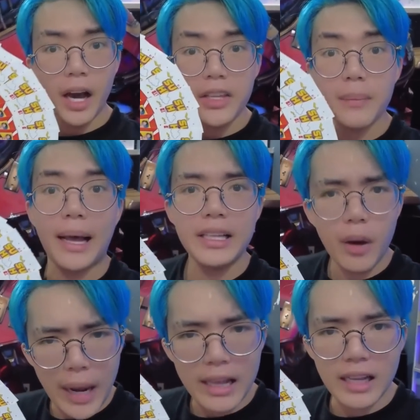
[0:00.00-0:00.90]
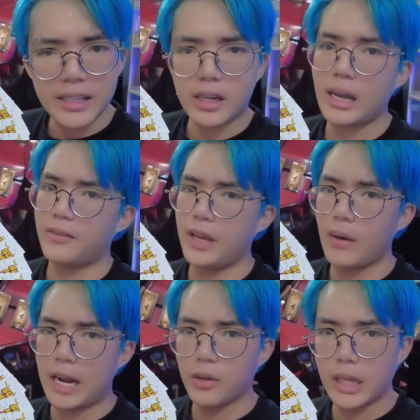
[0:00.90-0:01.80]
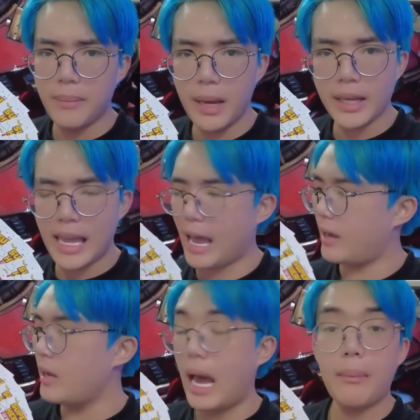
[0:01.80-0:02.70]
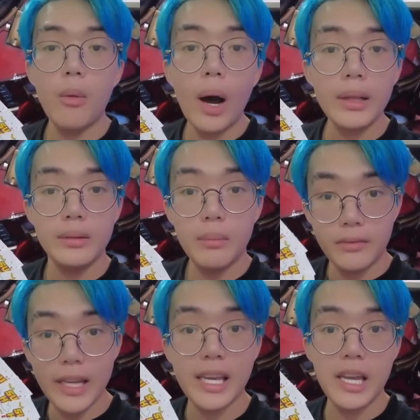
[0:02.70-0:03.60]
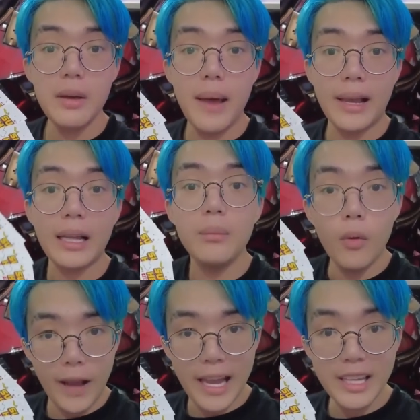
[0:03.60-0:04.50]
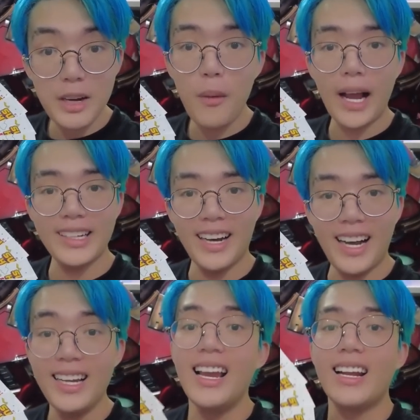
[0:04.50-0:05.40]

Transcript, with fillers: nhớ chụp ảnh khoe lên cho các thành viên của hero team biết nha à mà quên mình phải chỉ với bạn cách mua vé chứ quên nữa